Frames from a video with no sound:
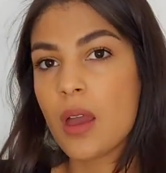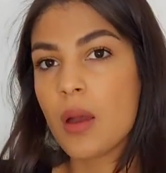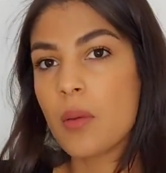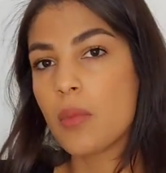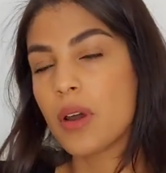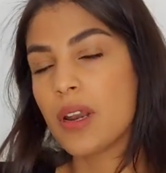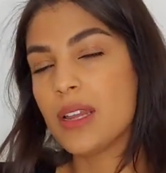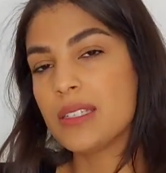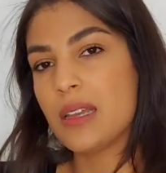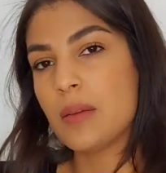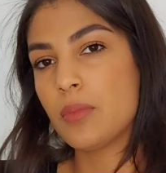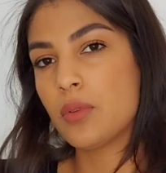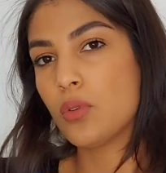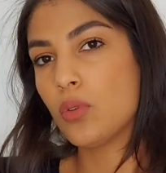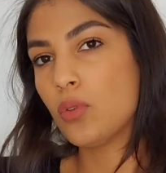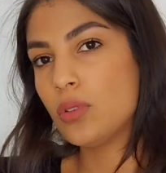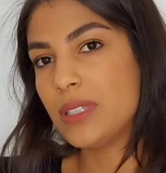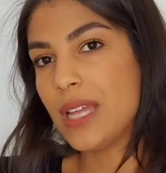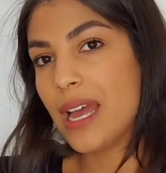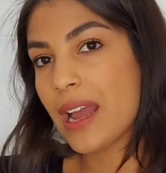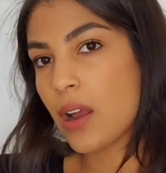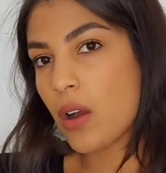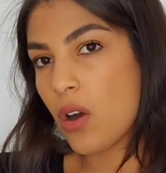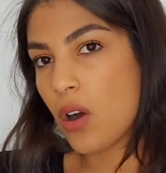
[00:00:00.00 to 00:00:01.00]
Por exemplo, o
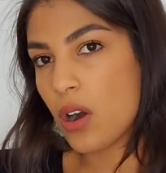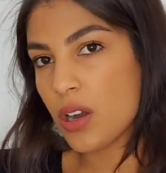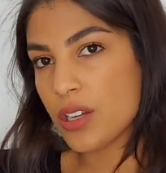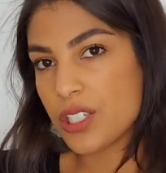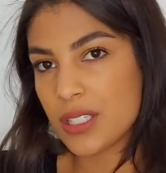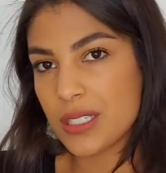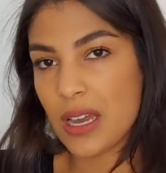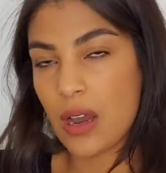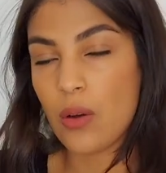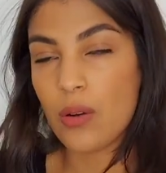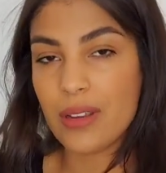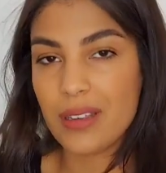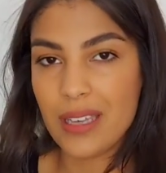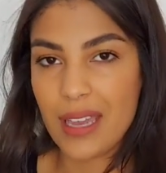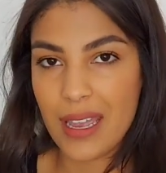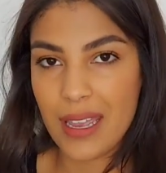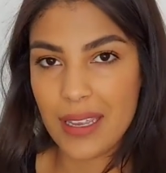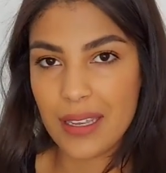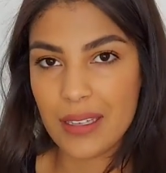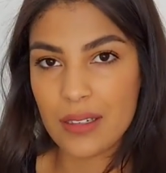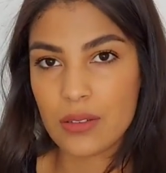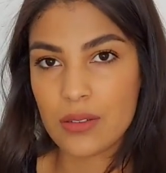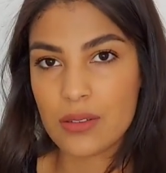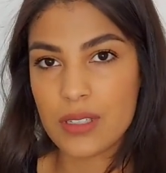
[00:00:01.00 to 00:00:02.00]
decote está
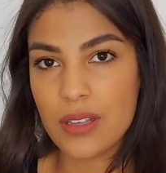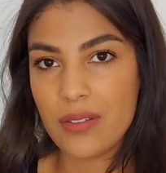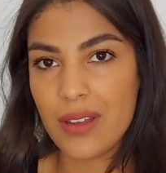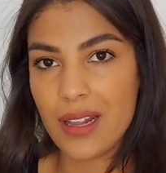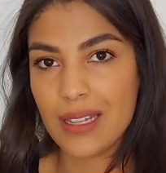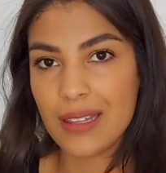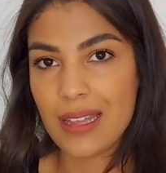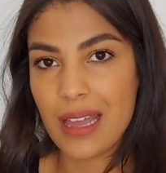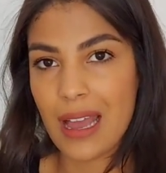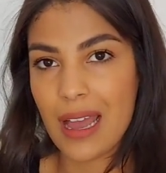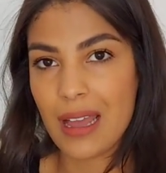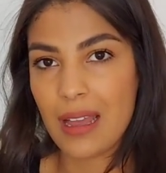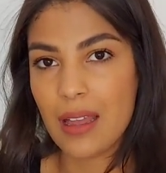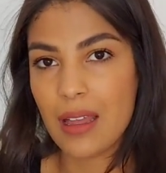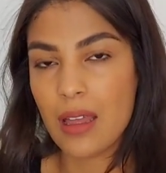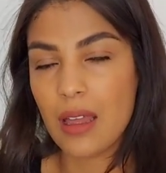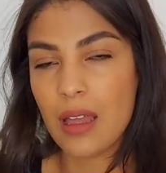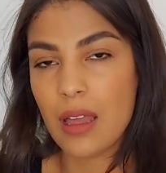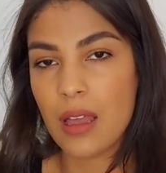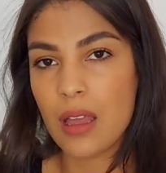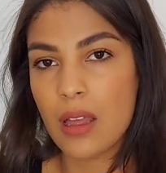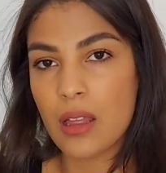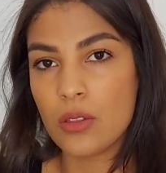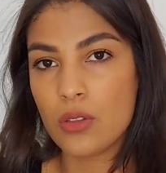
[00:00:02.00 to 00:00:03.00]
ok, inclusive ele está
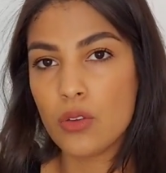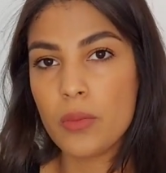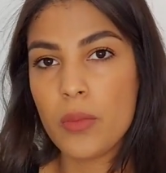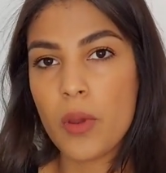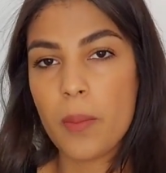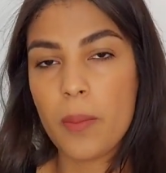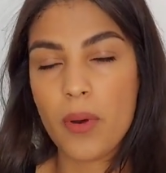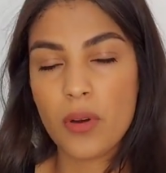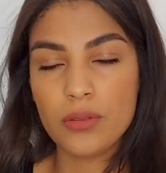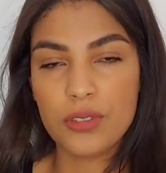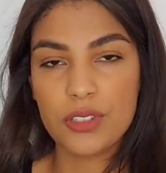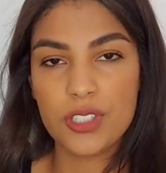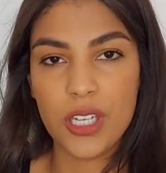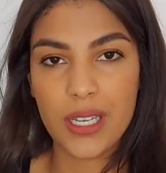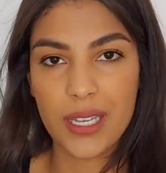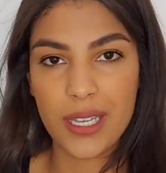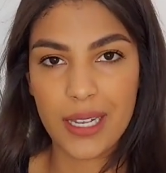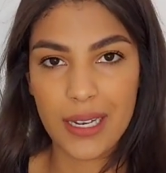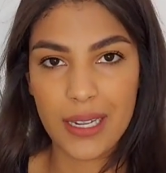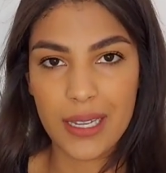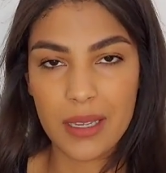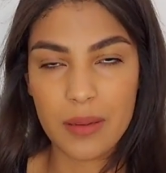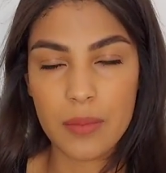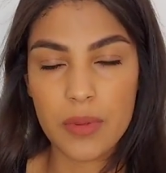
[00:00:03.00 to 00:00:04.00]
no meu ponto de
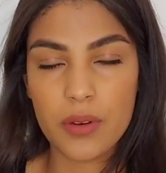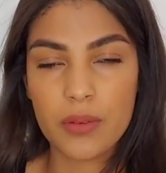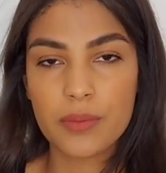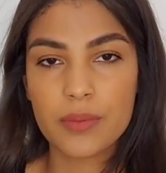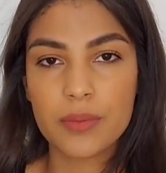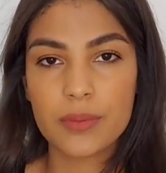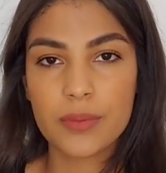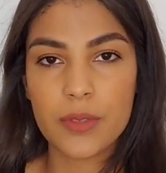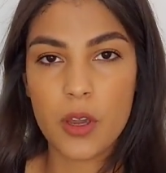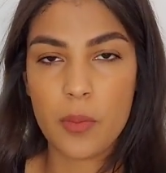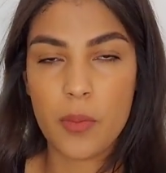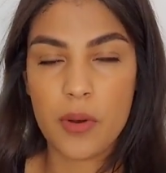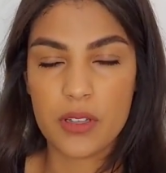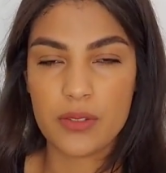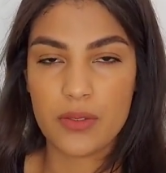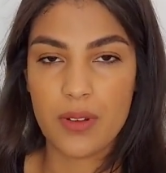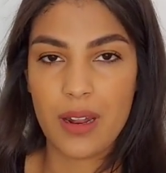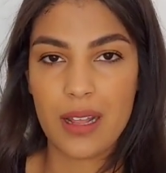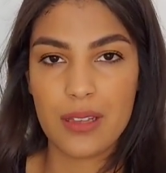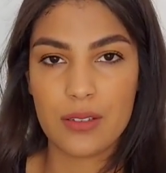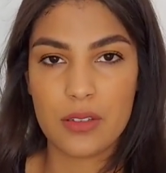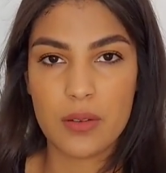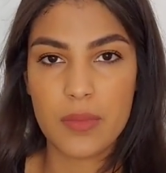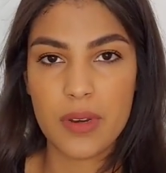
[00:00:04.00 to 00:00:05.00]
equilíbrio, eu posso
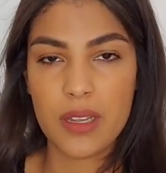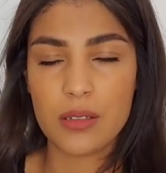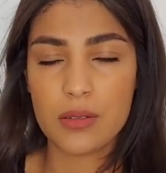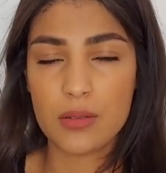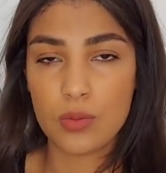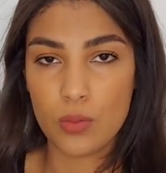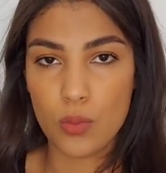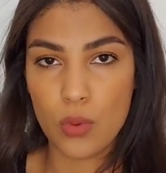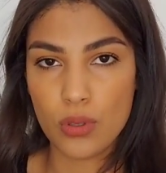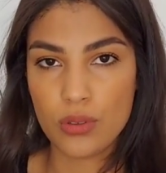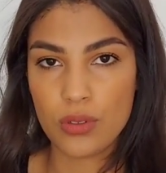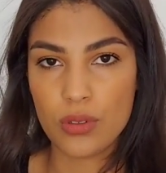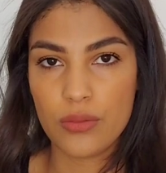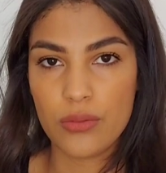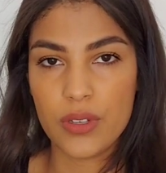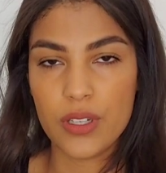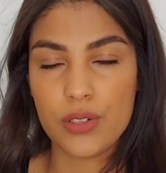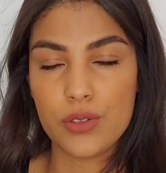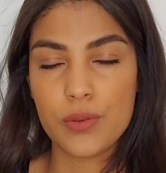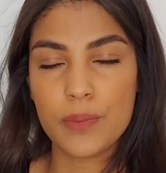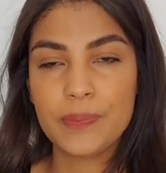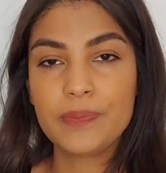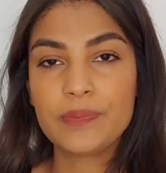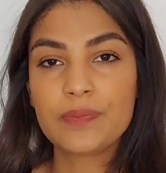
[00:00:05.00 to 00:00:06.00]
falar sobre isso num outro
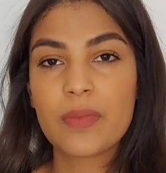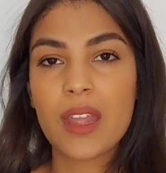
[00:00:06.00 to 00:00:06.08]
vídeo.